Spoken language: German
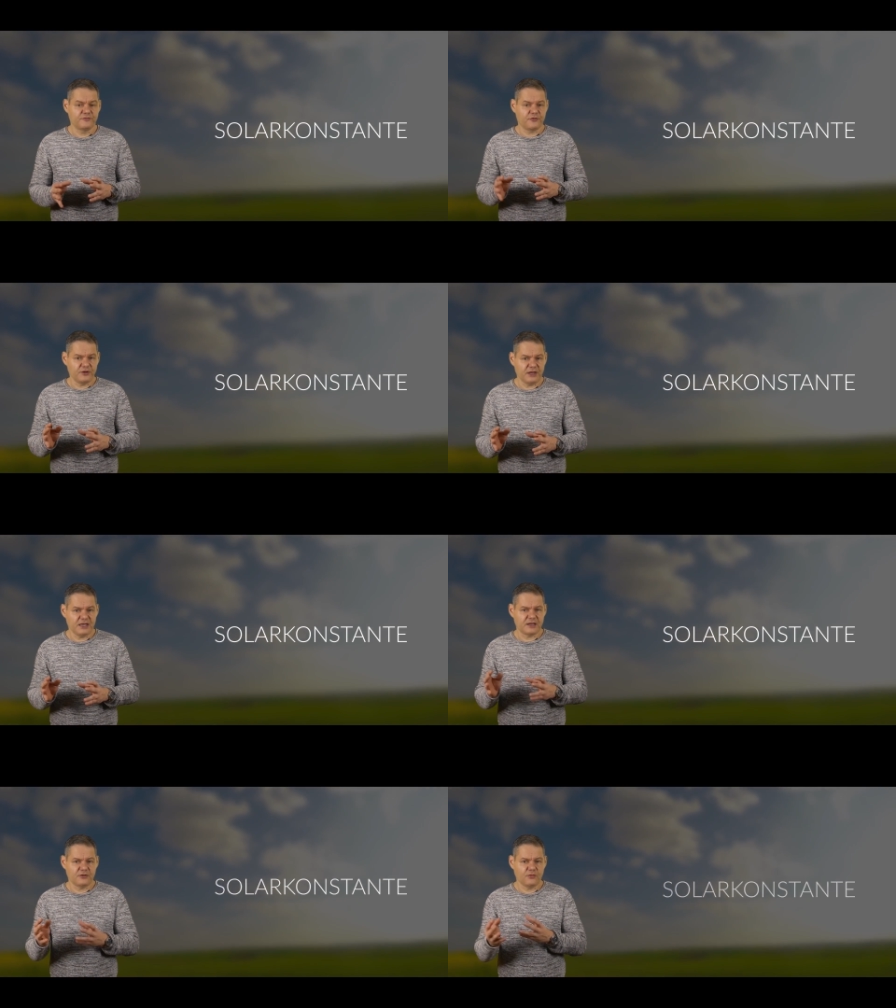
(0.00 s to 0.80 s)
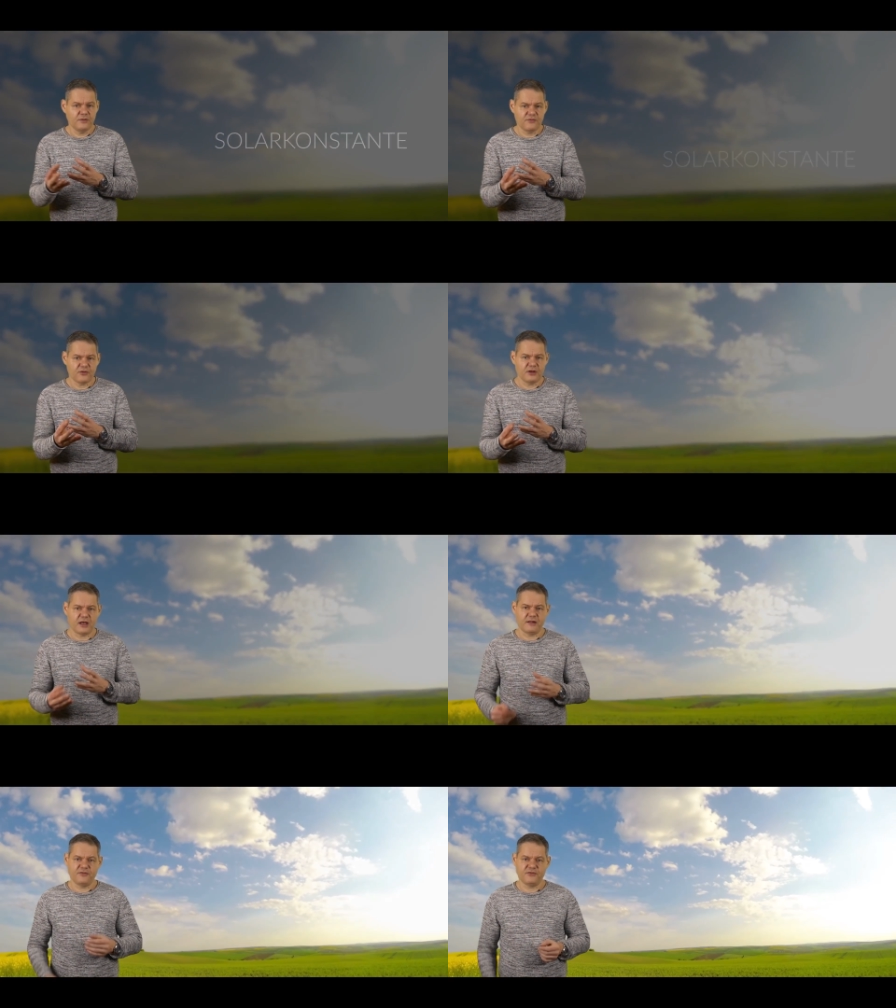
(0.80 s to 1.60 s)
von Erde und
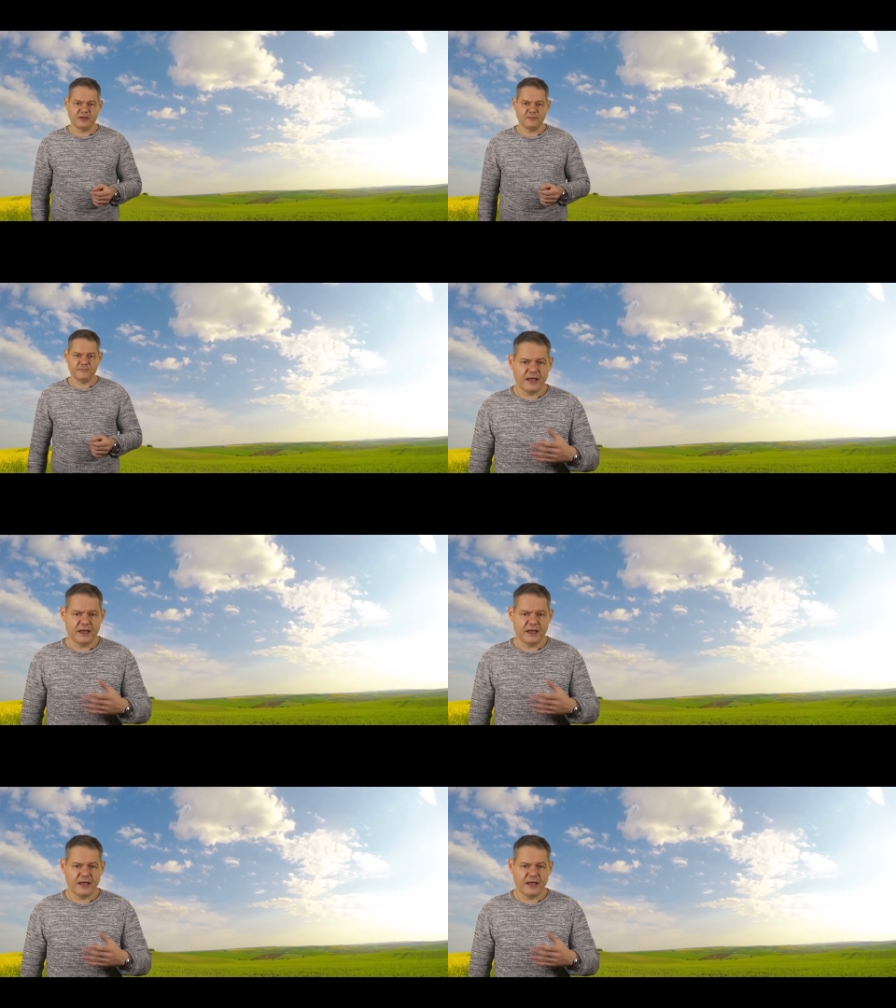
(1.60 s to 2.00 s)
Sonne ansehen.